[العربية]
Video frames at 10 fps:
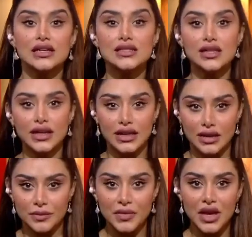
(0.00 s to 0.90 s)

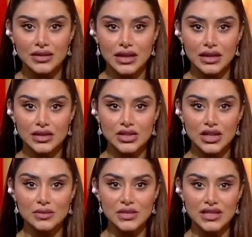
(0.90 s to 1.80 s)
الصحية
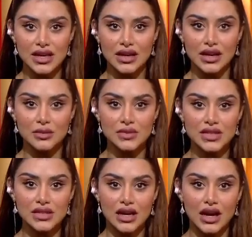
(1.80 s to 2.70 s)
تخرج مساء
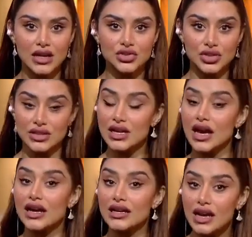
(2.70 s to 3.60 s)
أمس عشرة
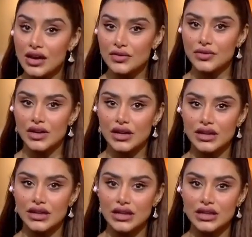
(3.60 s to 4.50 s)
آلاف
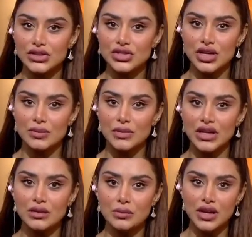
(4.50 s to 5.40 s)
خريج
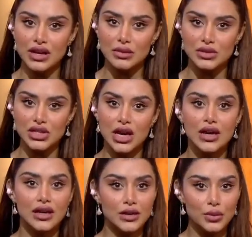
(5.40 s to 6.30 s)
من برنامج
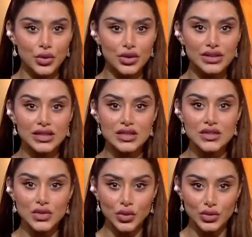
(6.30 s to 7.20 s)
البورد
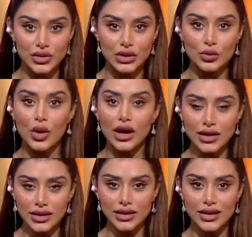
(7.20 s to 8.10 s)
السعودي
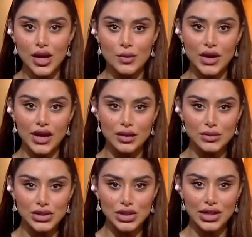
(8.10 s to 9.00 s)
وأيضا
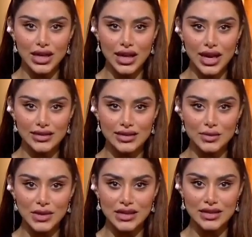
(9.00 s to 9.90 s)
برنامج
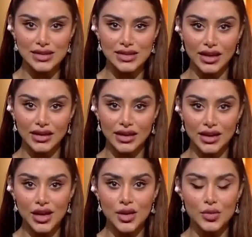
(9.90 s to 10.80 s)
الأكاديمية
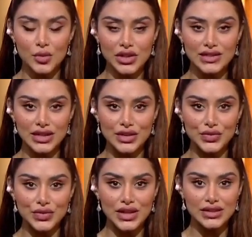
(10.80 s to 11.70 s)
الصحية
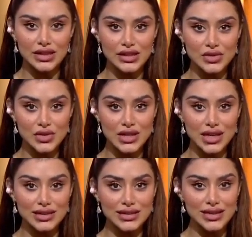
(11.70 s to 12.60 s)
بمختلف
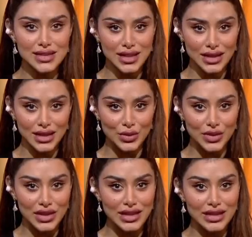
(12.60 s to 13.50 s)
التخصصات الصحية
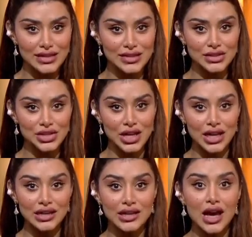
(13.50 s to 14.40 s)
وذلك تحت
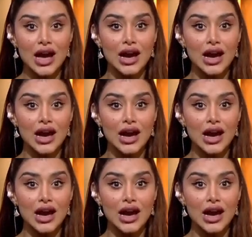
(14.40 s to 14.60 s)
شعار